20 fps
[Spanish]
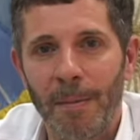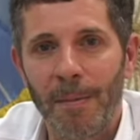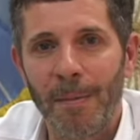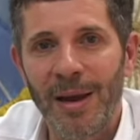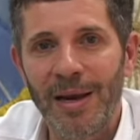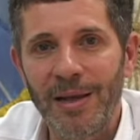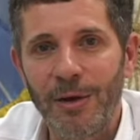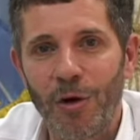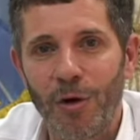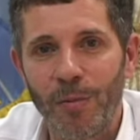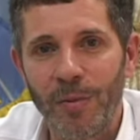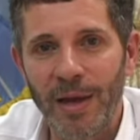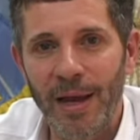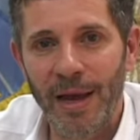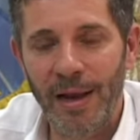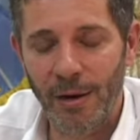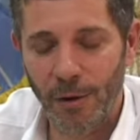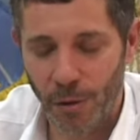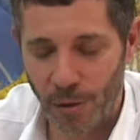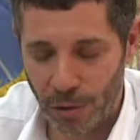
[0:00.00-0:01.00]

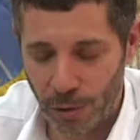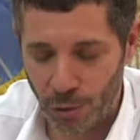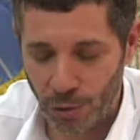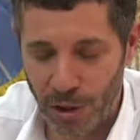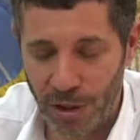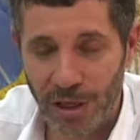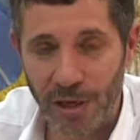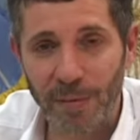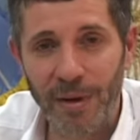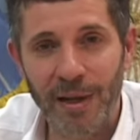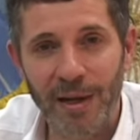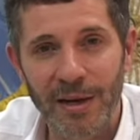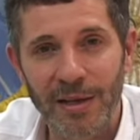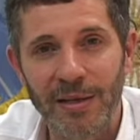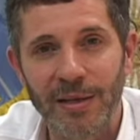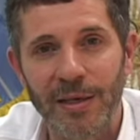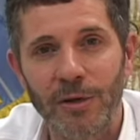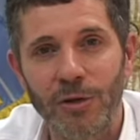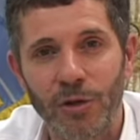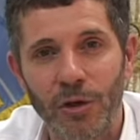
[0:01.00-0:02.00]
manicomial, contra un sistema de
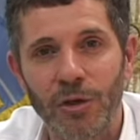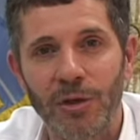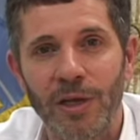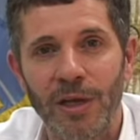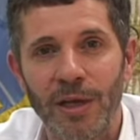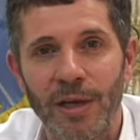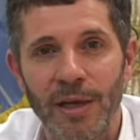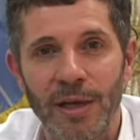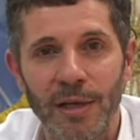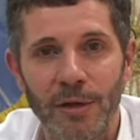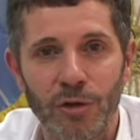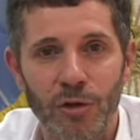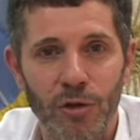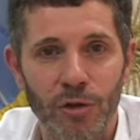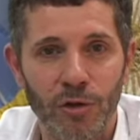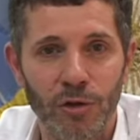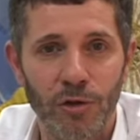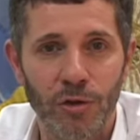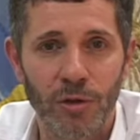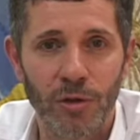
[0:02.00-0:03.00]
restricción de
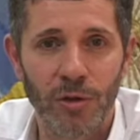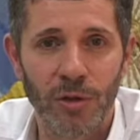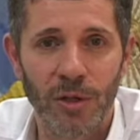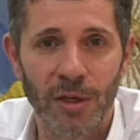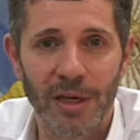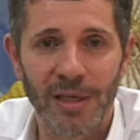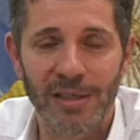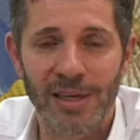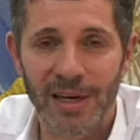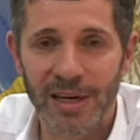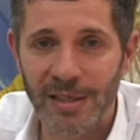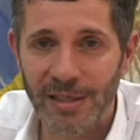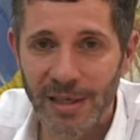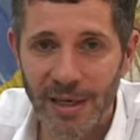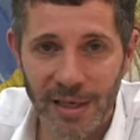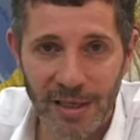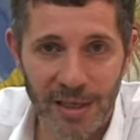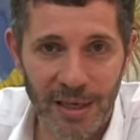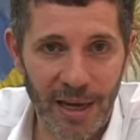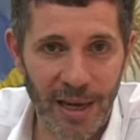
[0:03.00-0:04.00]
derechos que se
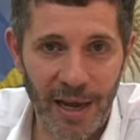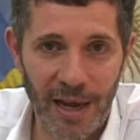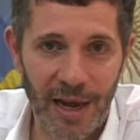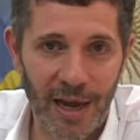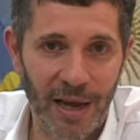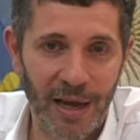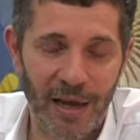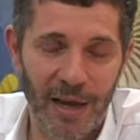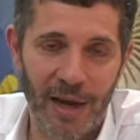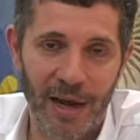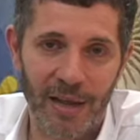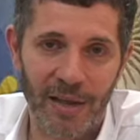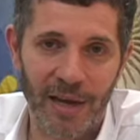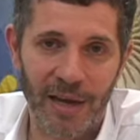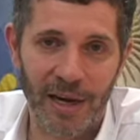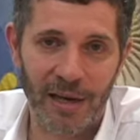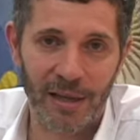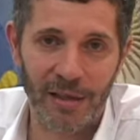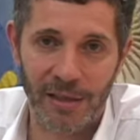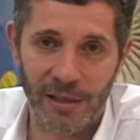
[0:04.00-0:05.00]
resiste a,
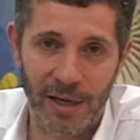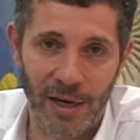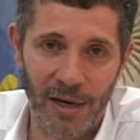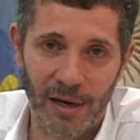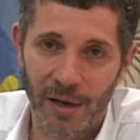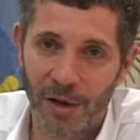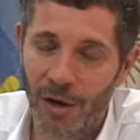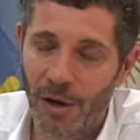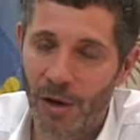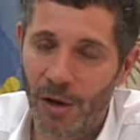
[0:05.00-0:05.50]
dejar de ser